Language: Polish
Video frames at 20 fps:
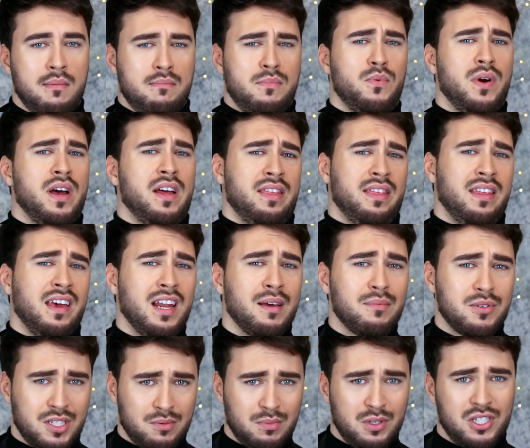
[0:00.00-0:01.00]
Była
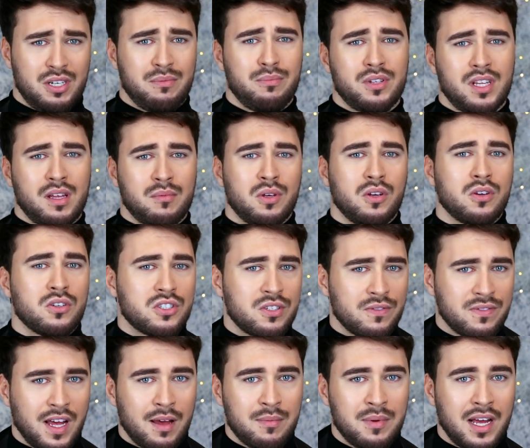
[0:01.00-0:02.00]
najlepszymi szamponami,
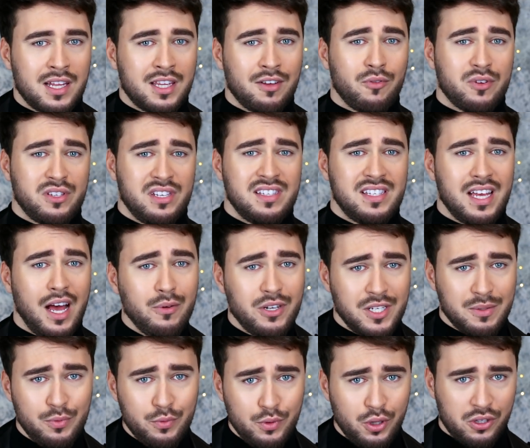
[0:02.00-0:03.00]
odżywkami, a te włosy cały
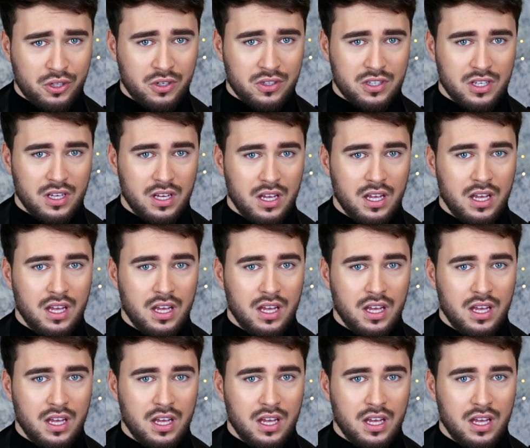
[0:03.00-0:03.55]
czas były dotąd.